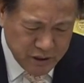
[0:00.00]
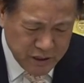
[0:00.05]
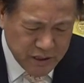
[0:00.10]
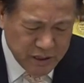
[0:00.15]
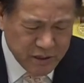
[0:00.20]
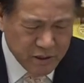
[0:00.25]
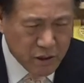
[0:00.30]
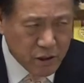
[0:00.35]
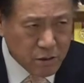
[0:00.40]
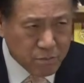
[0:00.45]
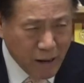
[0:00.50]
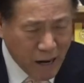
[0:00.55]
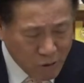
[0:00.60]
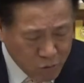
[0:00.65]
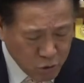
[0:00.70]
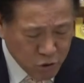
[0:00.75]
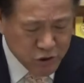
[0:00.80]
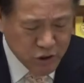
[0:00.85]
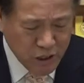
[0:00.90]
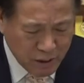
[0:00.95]
일을
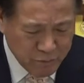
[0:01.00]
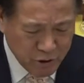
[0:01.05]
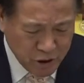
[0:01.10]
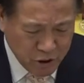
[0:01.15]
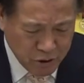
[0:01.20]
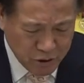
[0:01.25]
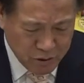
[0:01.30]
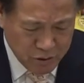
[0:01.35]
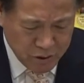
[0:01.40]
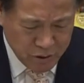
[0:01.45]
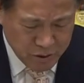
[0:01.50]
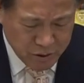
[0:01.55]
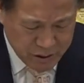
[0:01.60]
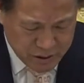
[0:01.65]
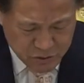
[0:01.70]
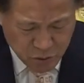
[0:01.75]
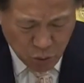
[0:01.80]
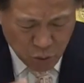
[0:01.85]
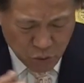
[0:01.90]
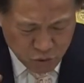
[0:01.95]
바꿔서 하며
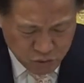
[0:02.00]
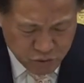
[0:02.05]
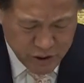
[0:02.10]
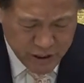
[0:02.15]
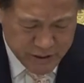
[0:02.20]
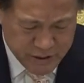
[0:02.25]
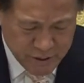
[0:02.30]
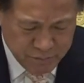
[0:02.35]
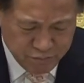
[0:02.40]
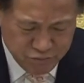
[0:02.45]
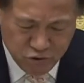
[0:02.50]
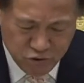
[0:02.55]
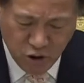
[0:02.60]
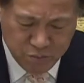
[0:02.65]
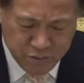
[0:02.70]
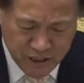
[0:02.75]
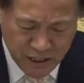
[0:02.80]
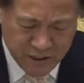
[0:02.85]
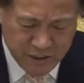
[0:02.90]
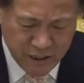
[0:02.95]
그래서 그 뒤에 이제
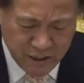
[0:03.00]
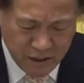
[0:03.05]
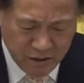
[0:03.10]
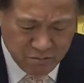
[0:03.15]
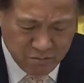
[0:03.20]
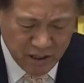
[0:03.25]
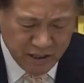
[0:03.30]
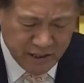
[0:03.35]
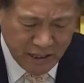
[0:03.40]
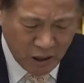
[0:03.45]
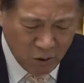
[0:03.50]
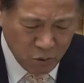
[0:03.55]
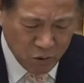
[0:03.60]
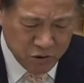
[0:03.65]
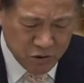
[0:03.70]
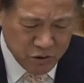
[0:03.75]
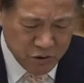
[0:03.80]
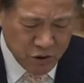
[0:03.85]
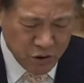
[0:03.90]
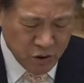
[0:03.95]
분업상자라는 말이
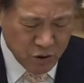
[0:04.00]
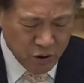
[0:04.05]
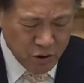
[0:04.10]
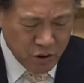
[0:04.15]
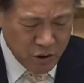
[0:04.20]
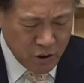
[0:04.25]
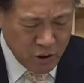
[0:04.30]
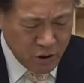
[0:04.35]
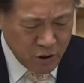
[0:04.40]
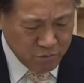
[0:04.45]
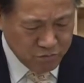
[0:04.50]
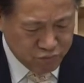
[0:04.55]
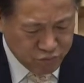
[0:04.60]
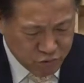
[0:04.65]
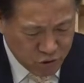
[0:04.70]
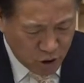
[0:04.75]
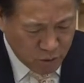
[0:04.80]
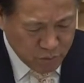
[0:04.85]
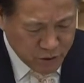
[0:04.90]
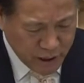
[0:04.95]
나오거든요.
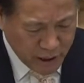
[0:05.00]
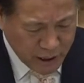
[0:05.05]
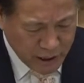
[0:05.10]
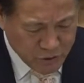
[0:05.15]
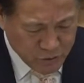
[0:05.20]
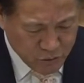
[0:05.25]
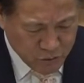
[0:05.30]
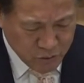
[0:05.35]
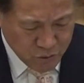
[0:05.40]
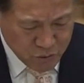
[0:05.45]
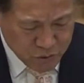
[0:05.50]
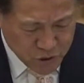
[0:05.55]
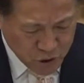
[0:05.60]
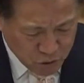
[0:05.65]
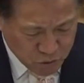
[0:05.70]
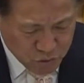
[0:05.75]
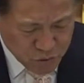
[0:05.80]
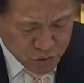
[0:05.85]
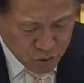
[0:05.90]
분업을 해가지고 서로